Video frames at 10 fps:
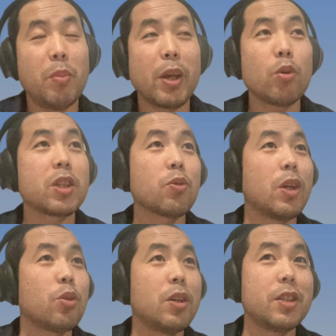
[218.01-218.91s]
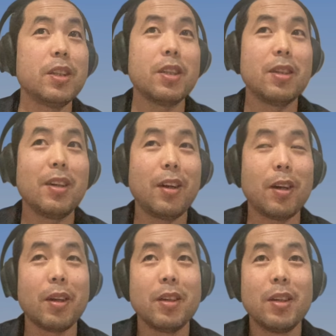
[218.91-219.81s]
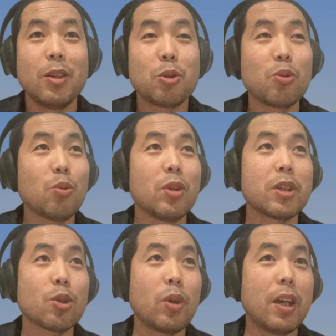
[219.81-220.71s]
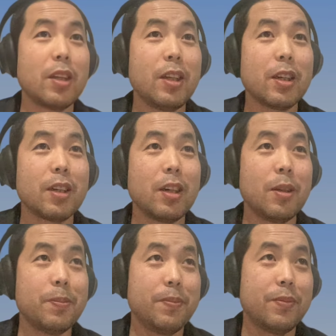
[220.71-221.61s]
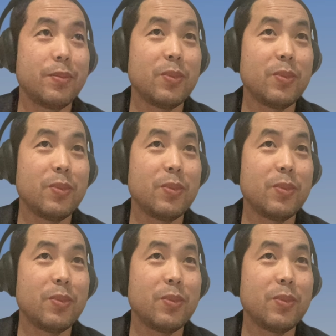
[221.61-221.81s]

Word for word: 美国只管创新啊，中国只管那个